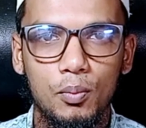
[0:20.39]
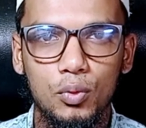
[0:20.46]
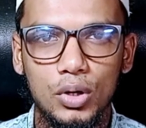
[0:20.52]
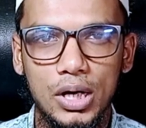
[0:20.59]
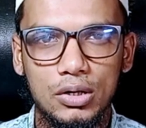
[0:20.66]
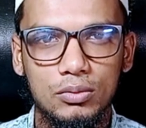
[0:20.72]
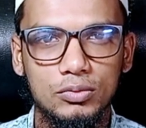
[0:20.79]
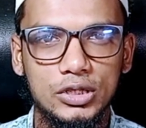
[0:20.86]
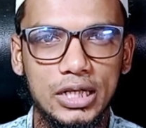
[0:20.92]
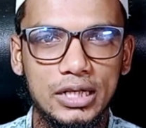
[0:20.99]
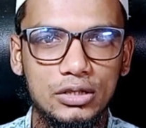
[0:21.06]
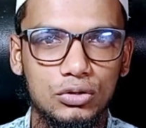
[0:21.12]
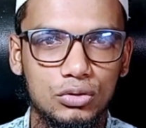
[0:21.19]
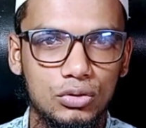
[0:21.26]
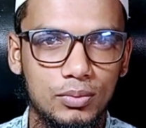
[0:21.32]
পুরা
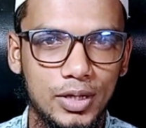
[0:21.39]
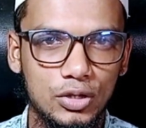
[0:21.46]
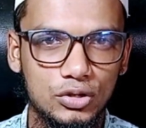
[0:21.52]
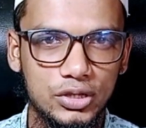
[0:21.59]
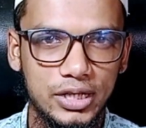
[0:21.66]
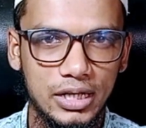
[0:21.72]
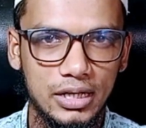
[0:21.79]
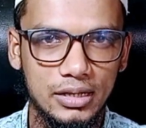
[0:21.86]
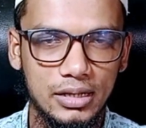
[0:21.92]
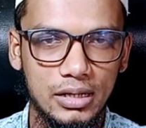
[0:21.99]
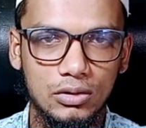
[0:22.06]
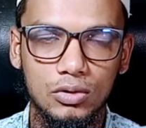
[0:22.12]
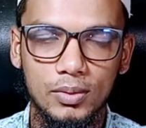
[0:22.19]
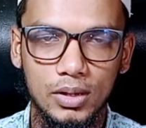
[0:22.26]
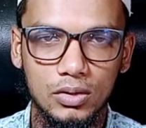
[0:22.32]
রমজানে যত মানুষকে আল্লাহ
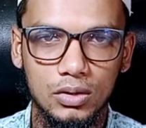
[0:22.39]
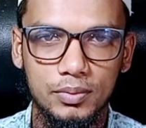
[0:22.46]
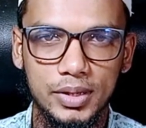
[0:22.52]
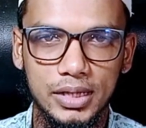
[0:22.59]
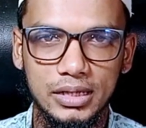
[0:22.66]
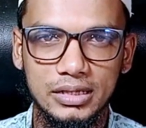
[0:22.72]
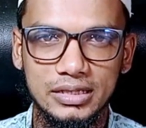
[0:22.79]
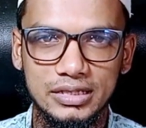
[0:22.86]
তালা ক্ষমা করবেন